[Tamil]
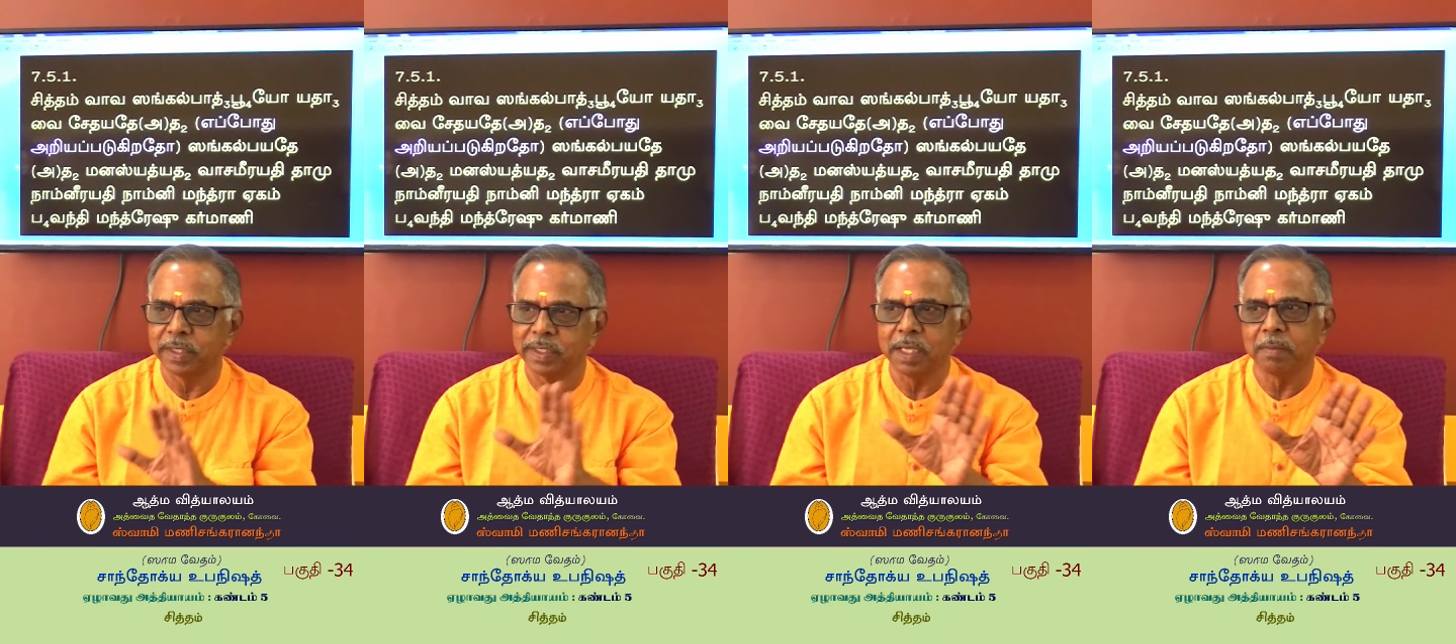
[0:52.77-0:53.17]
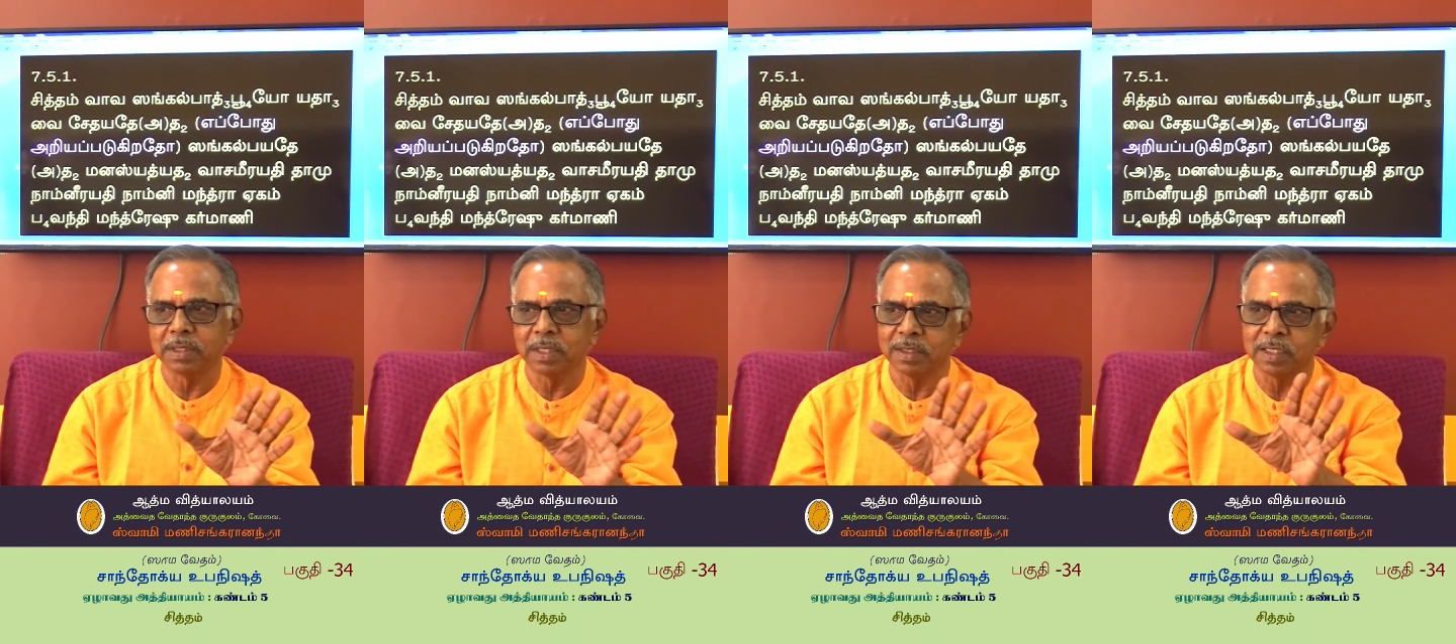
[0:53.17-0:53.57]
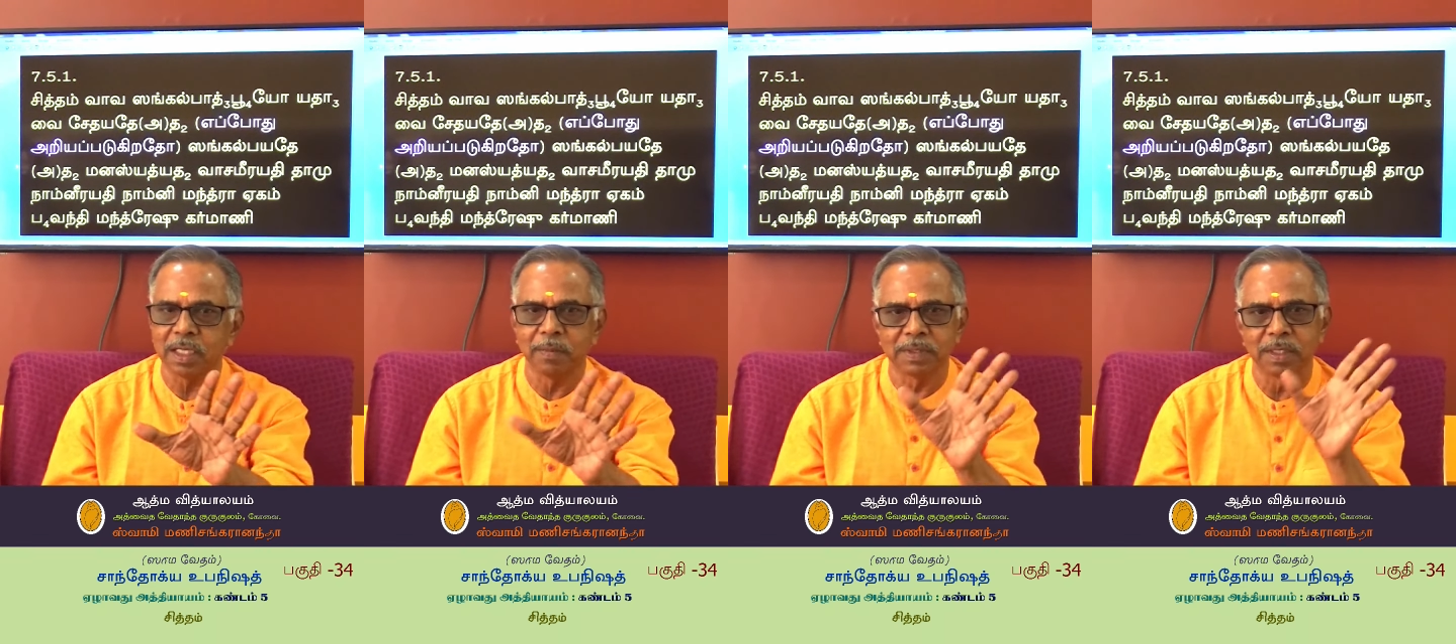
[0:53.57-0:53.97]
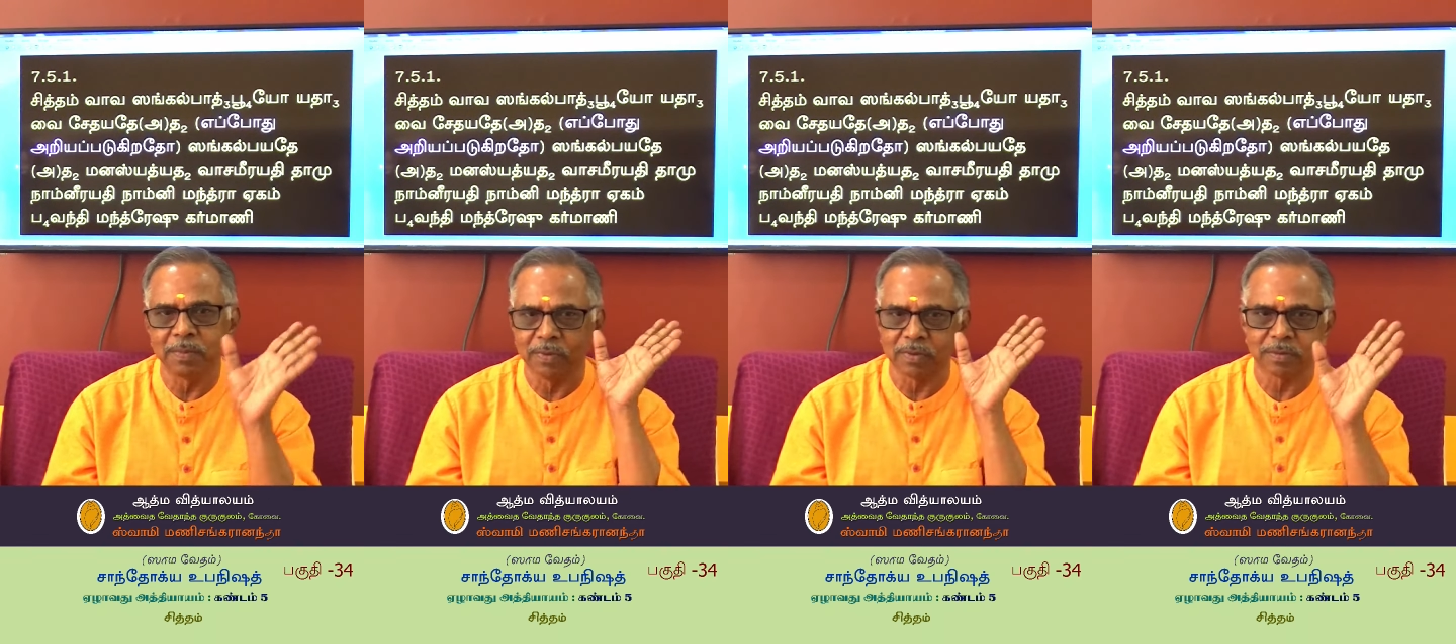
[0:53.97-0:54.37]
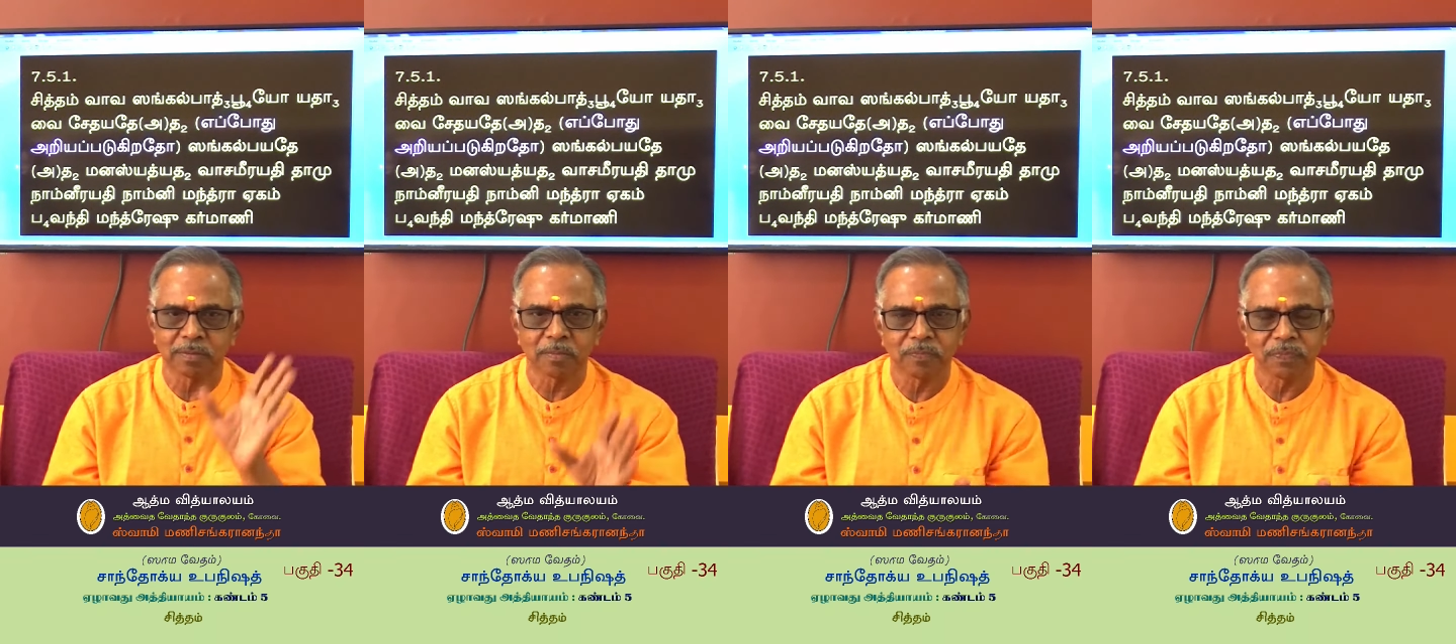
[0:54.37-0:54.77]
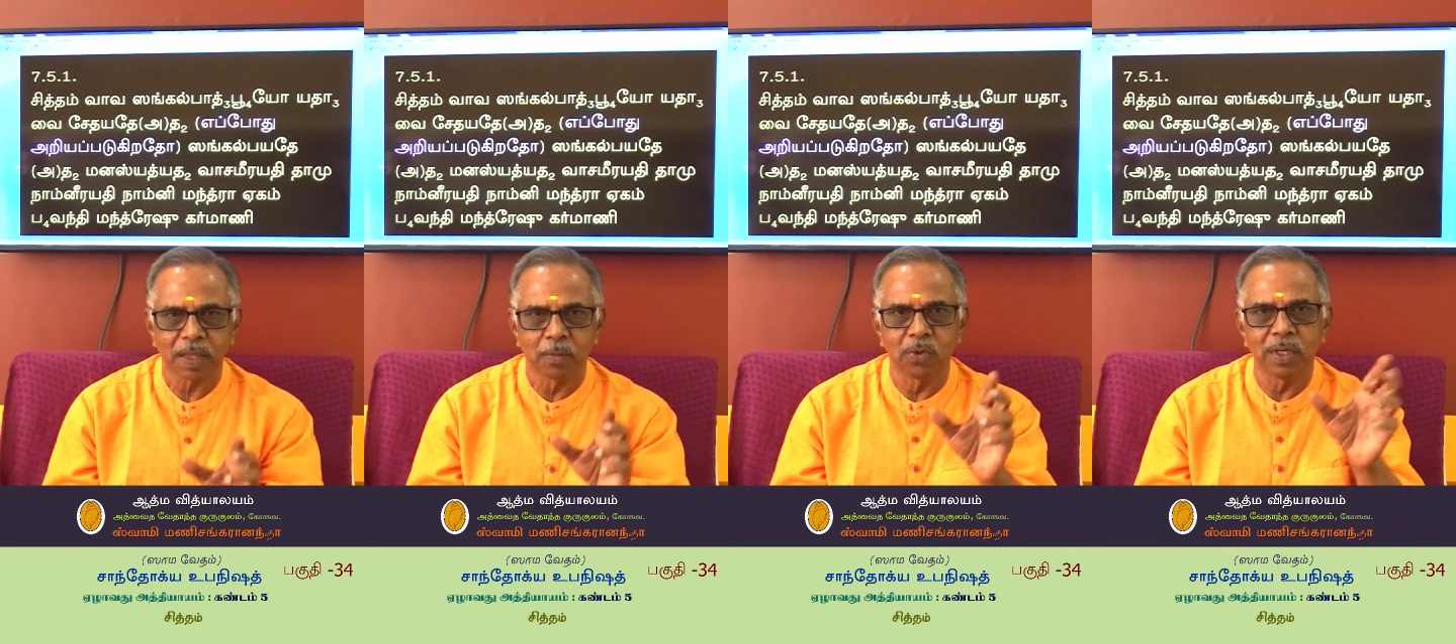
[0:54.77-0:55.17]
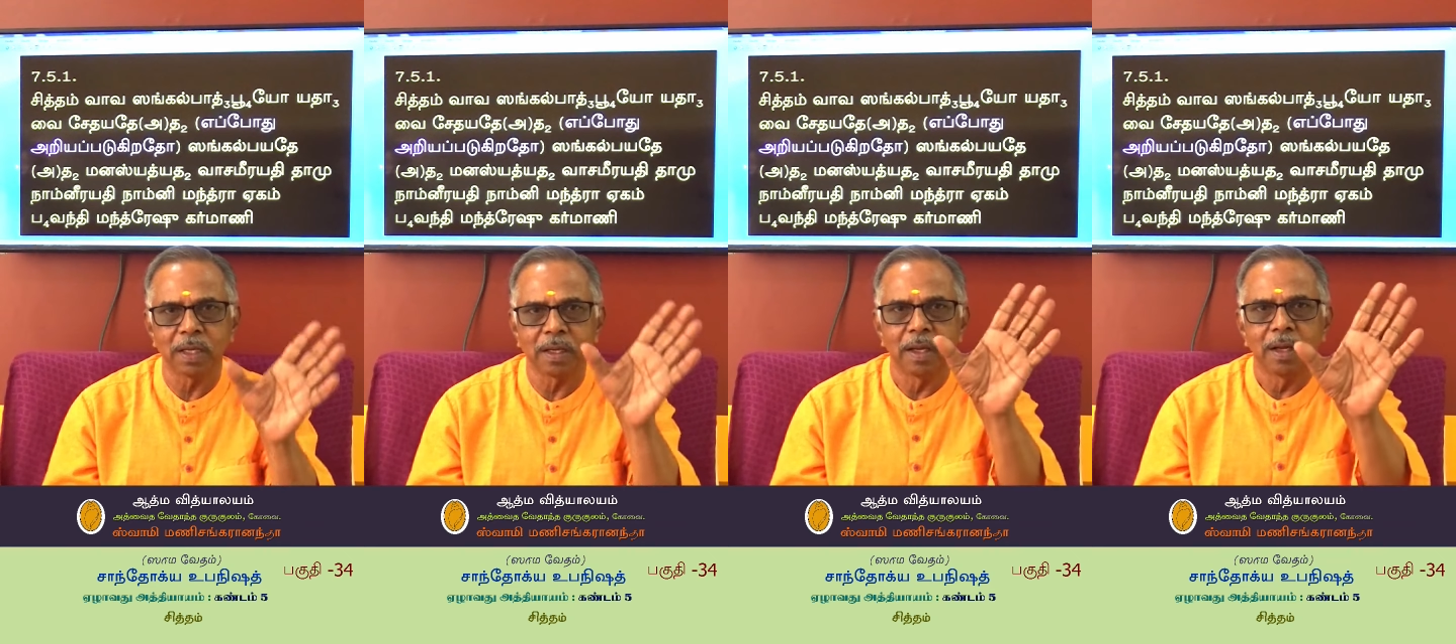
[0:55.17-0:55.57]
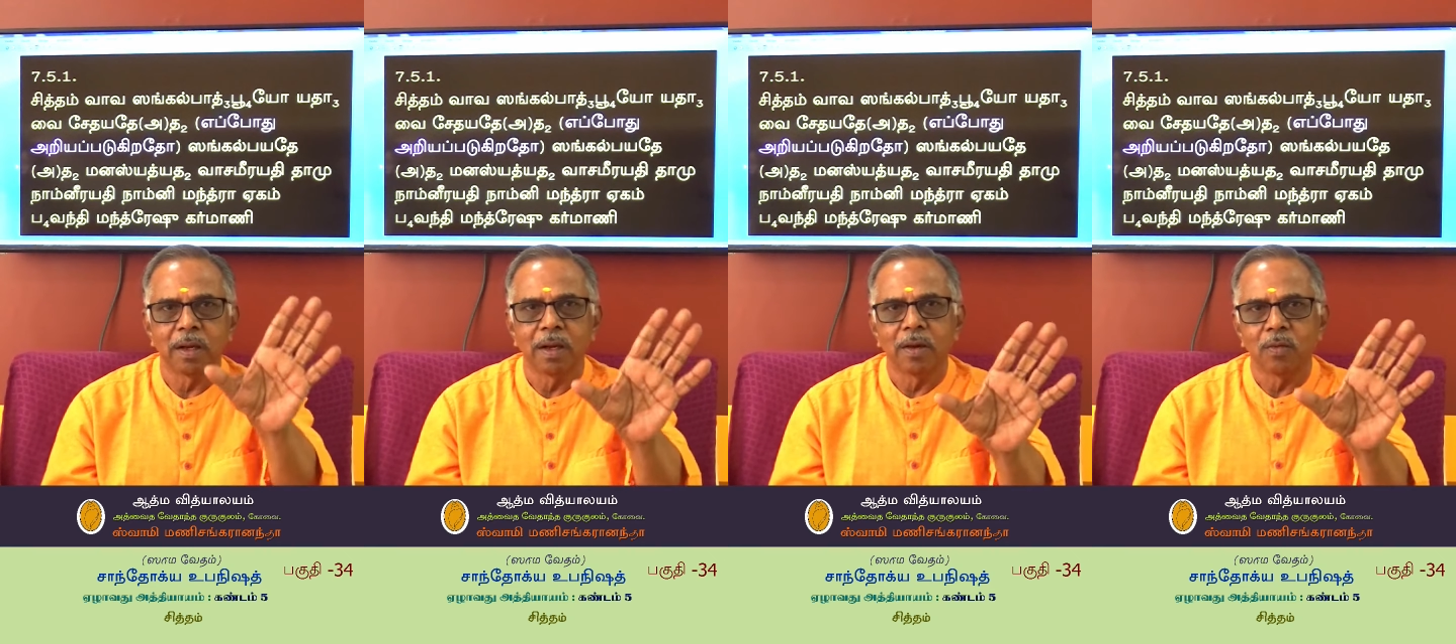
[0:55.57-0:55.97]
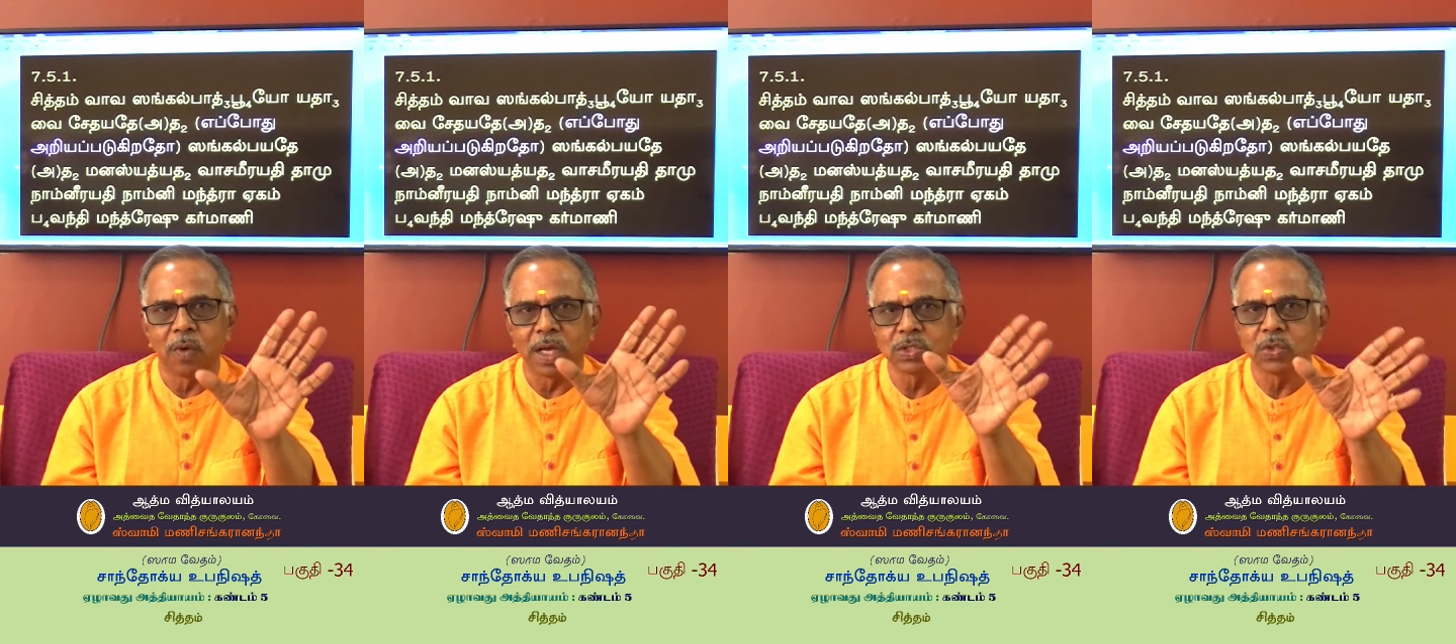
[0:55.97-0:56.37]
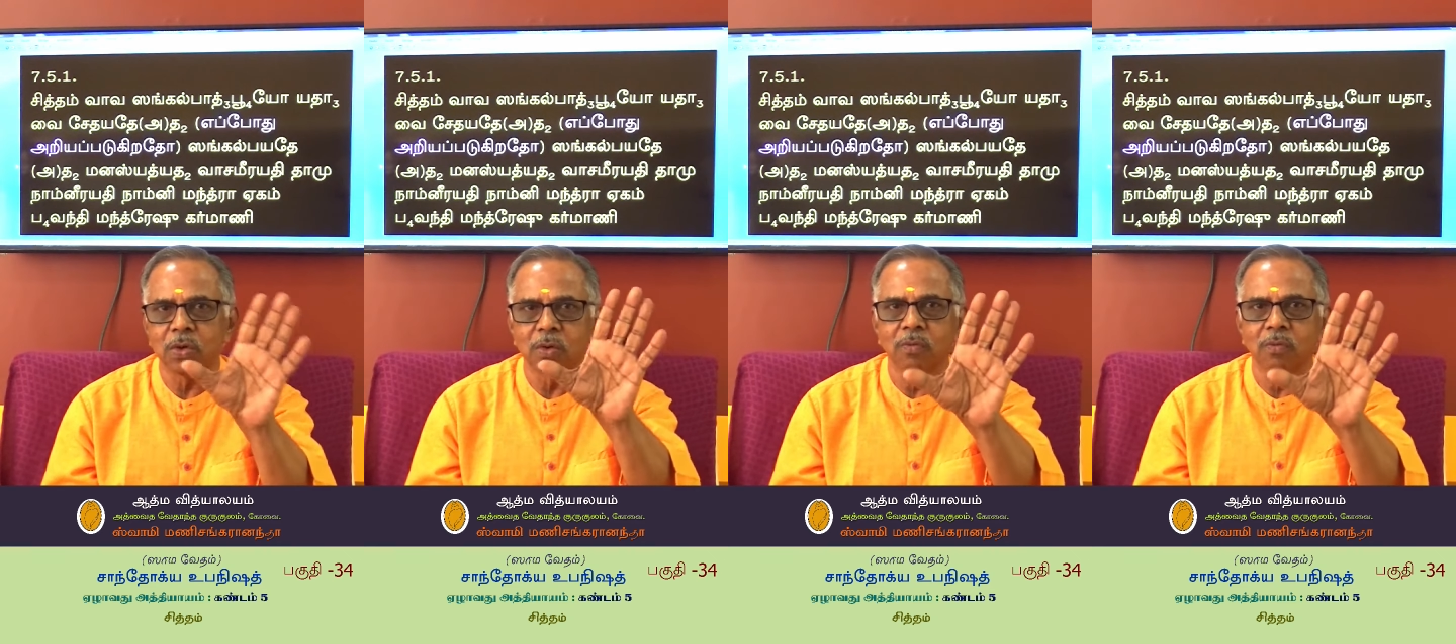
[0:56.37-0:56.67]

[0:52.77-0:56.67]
இதே மந்திரம் தான் திரும்பி திரும்பி வரும் உன்ன வாச்சோ